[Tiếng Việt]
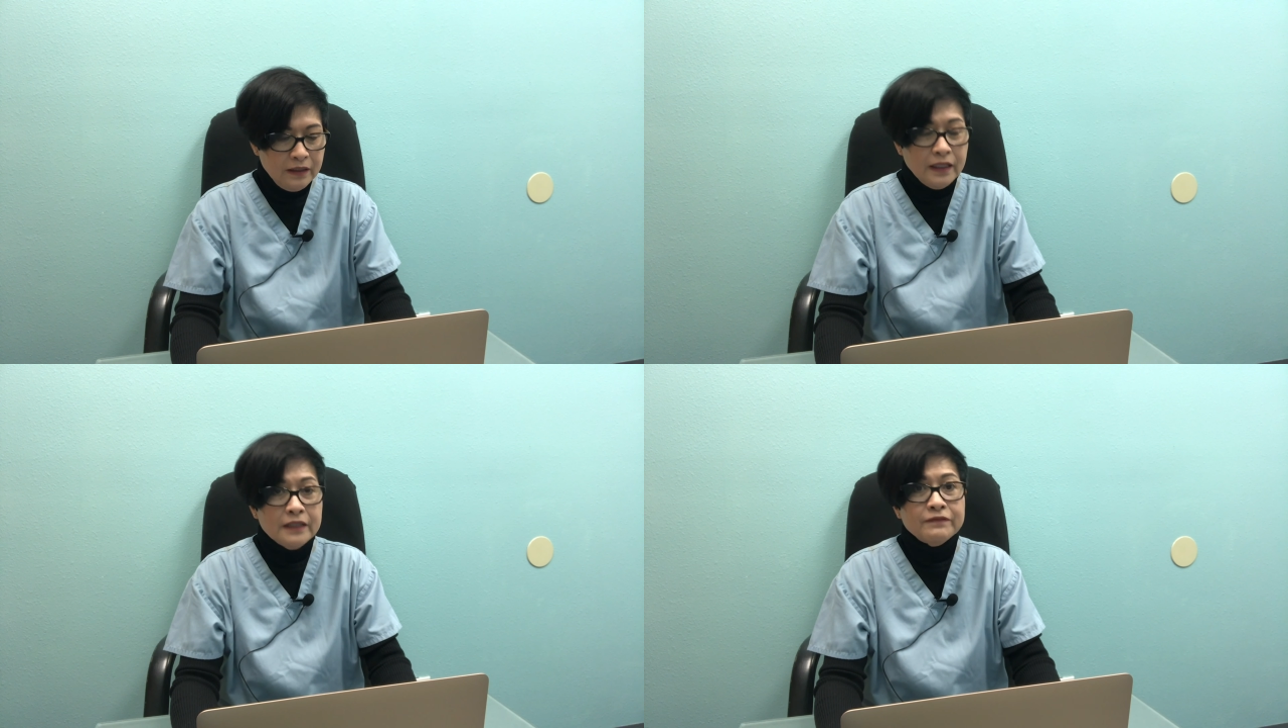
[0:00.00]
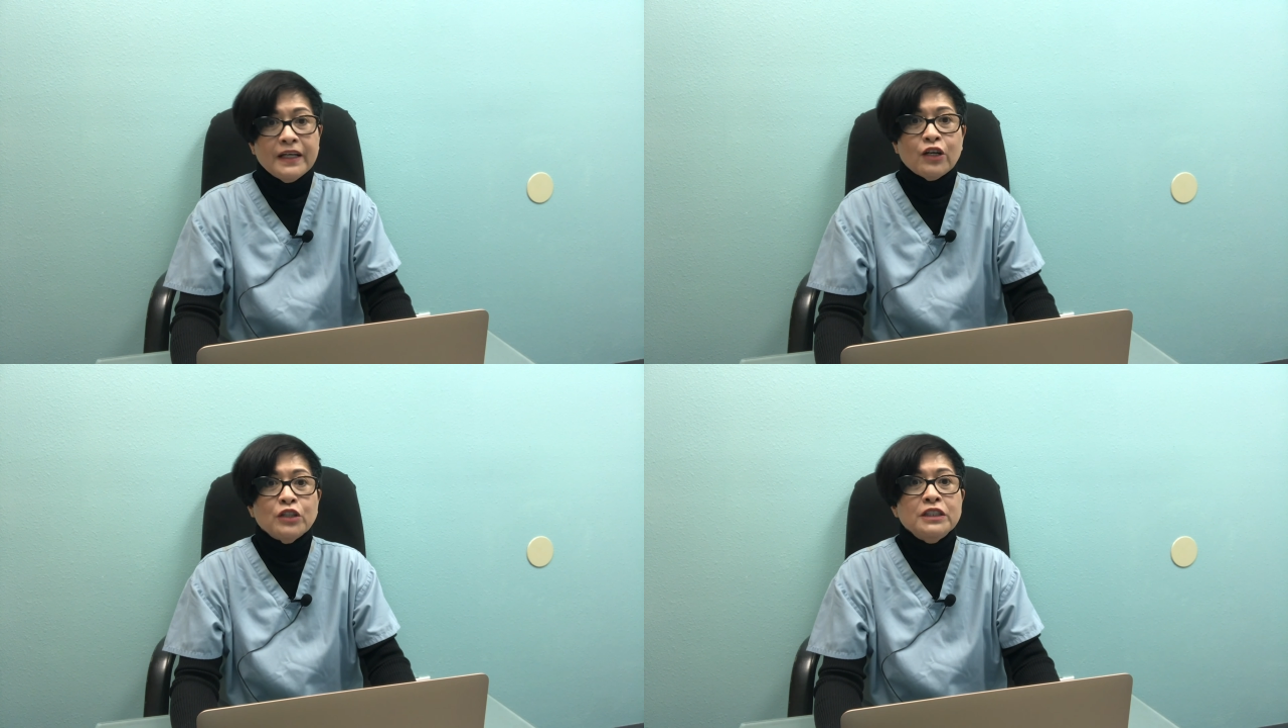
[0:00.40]
à,
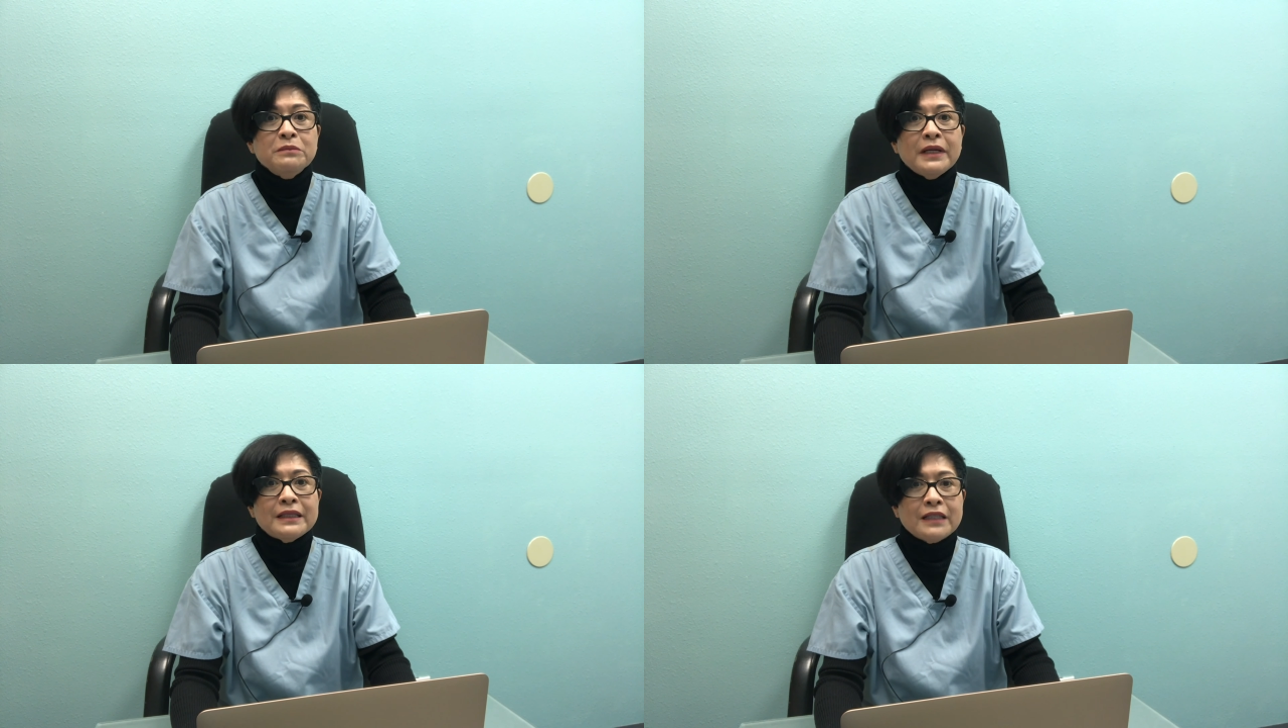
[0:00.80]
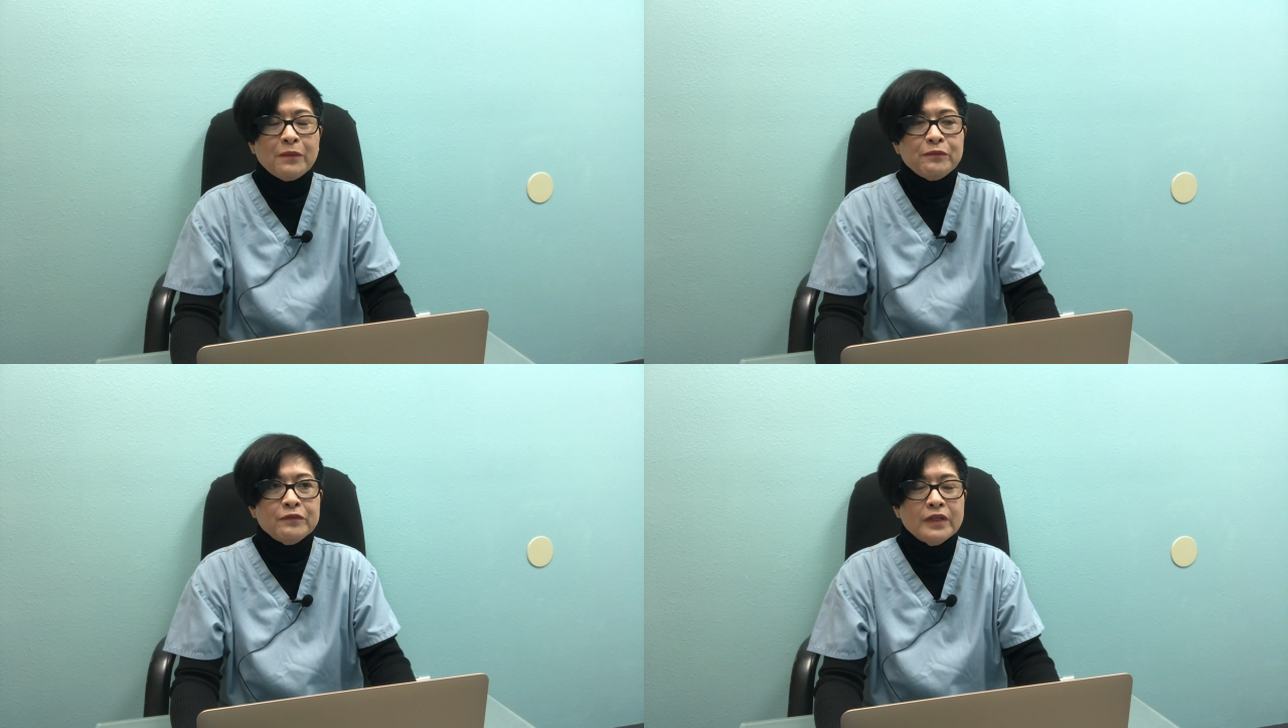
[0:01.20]
và có những bài
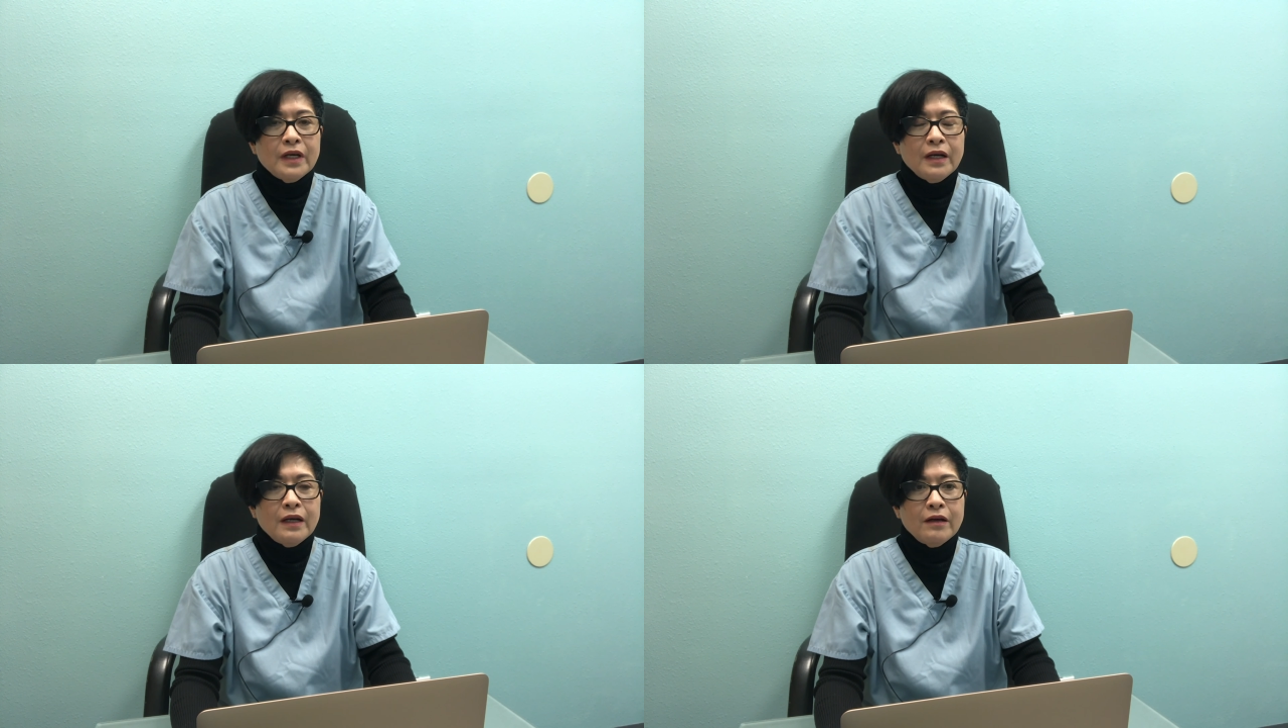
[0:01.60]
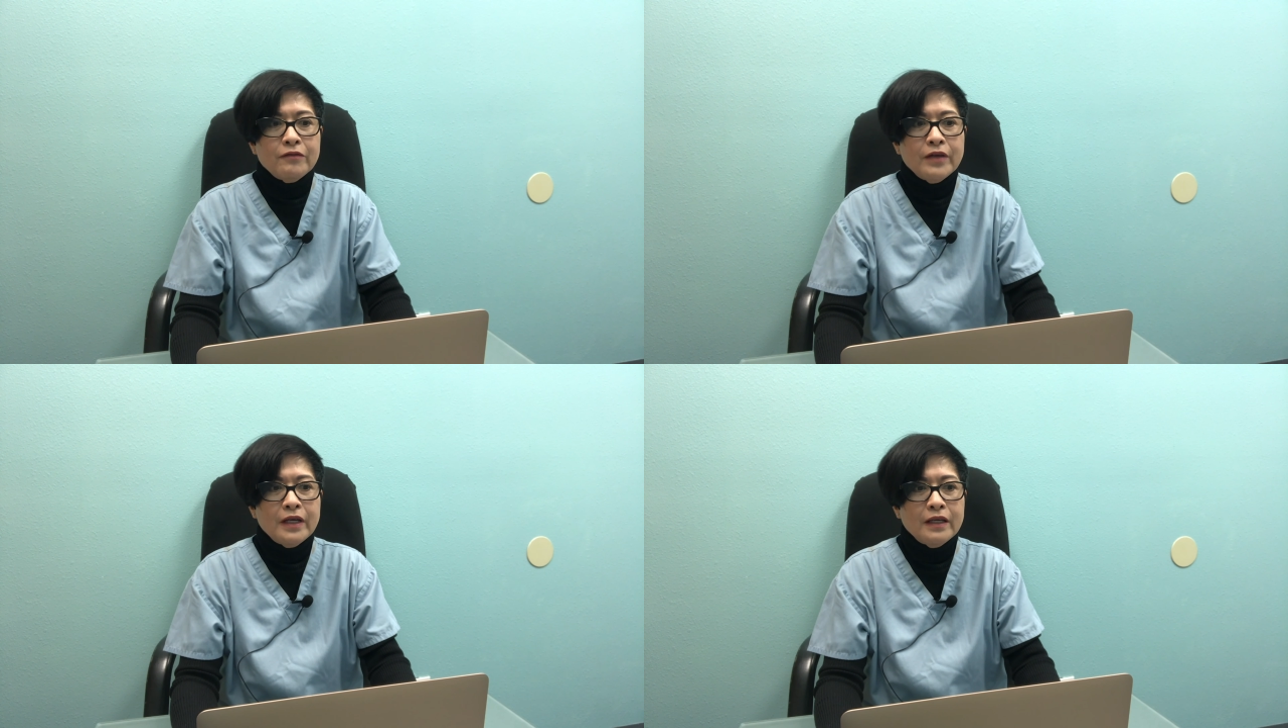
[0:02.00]
tập à,
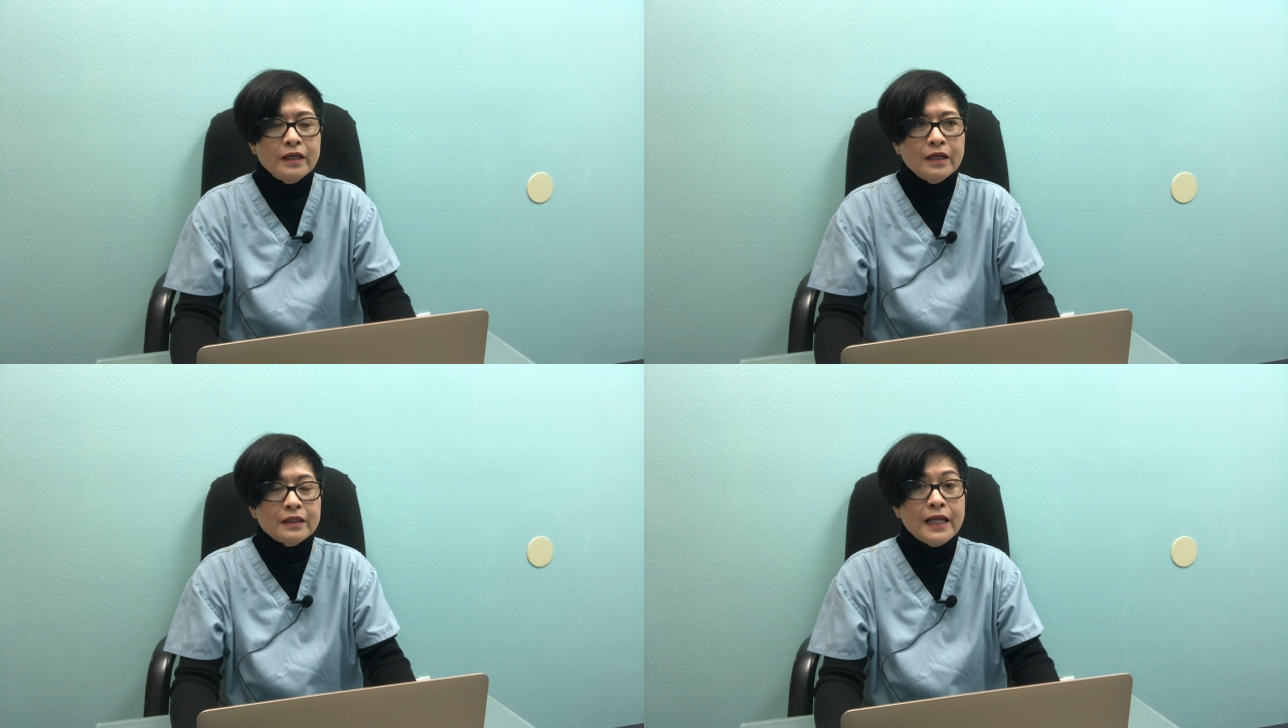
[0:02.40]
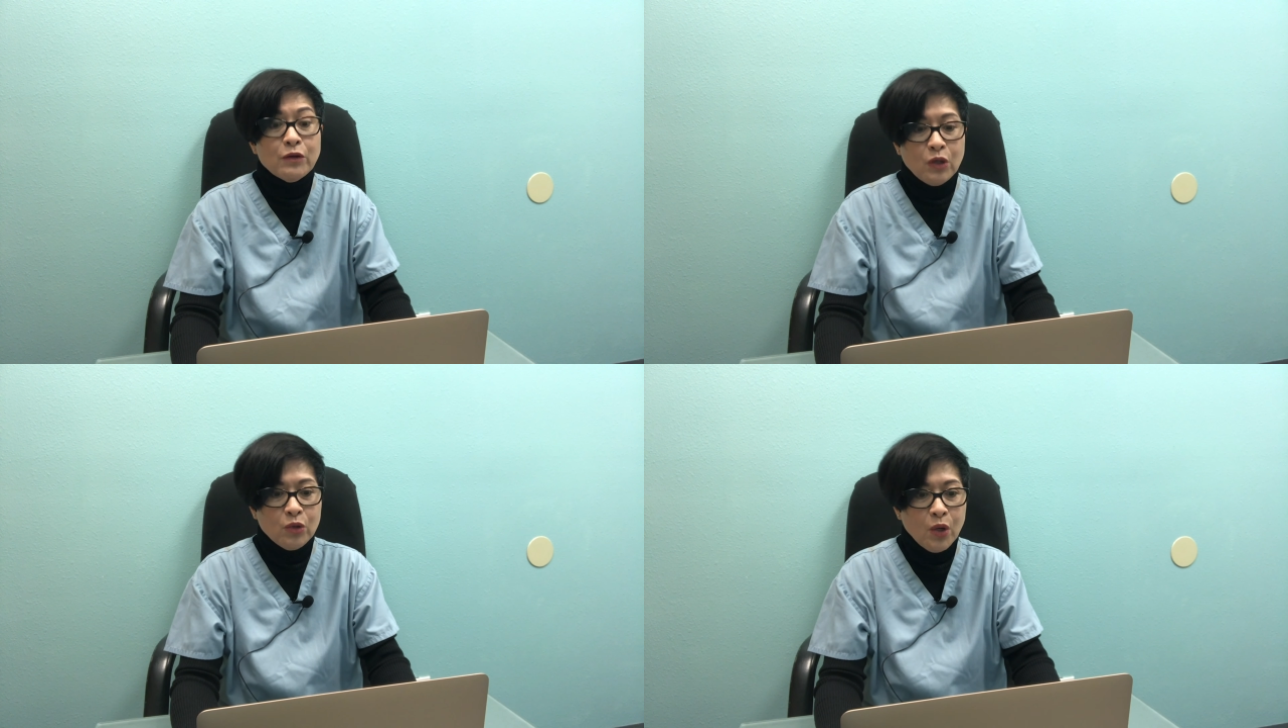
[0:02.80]
về à,
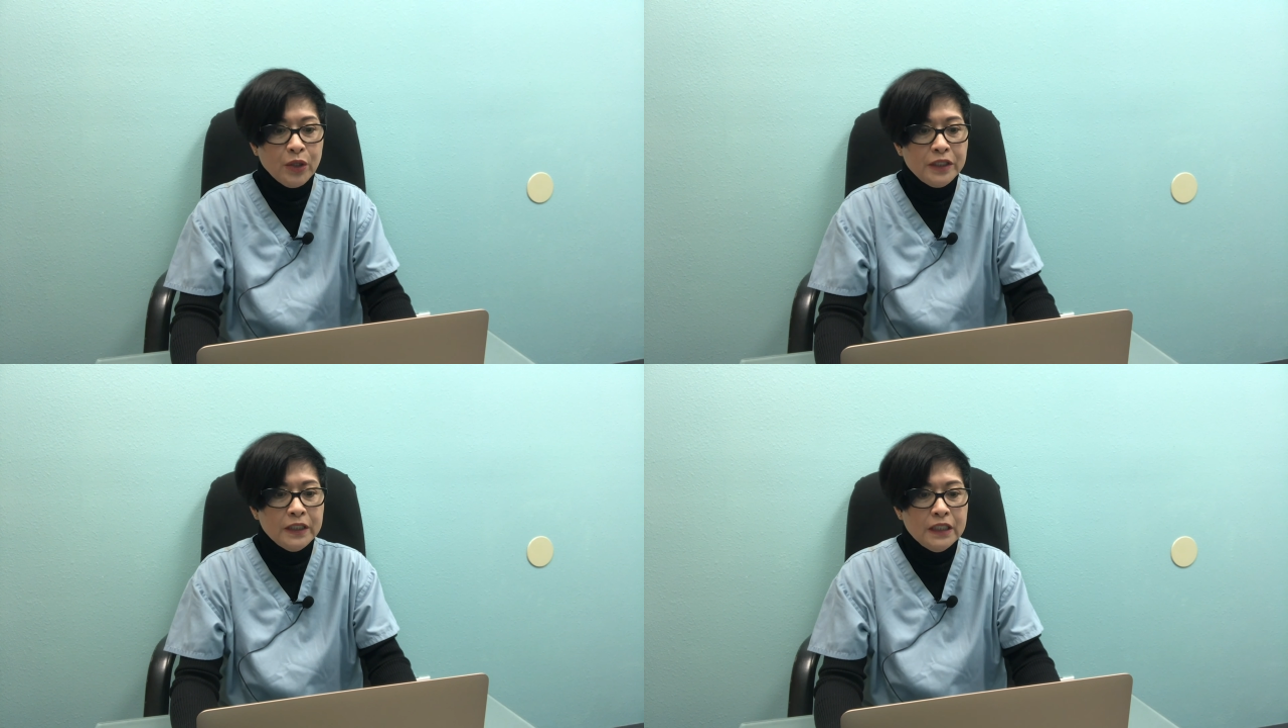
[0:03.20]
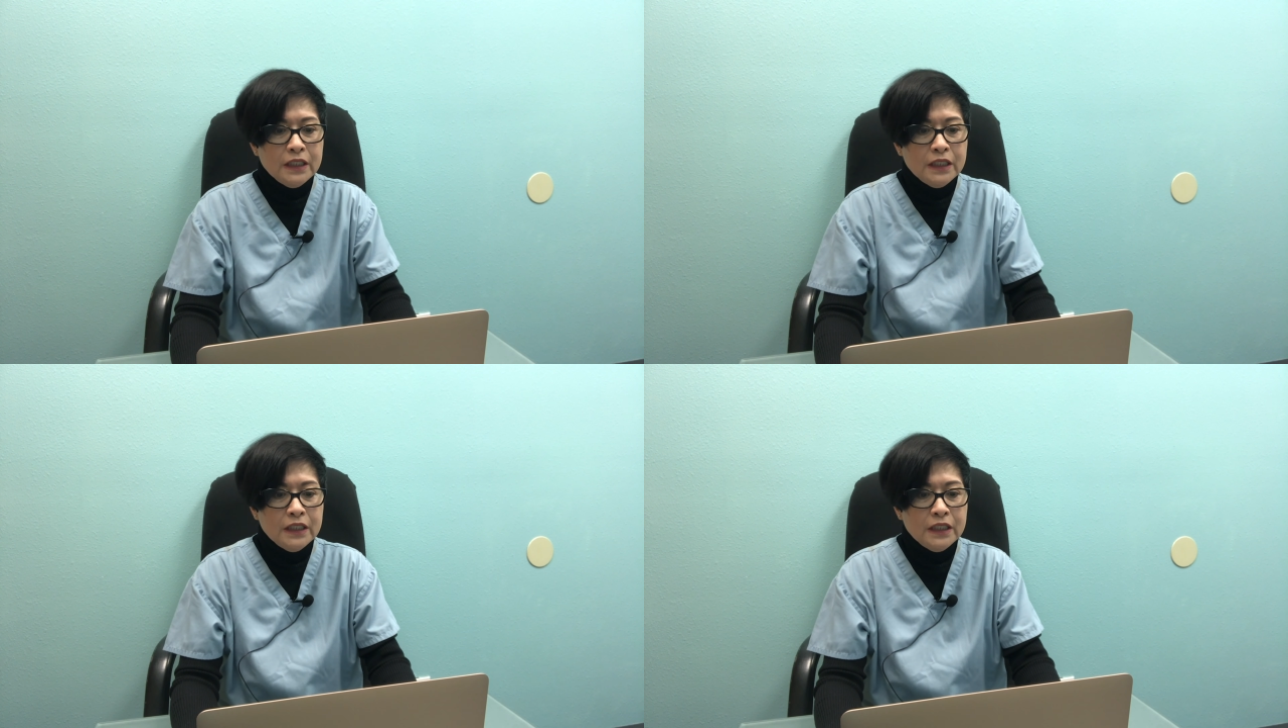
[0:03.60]
đau đầu gối.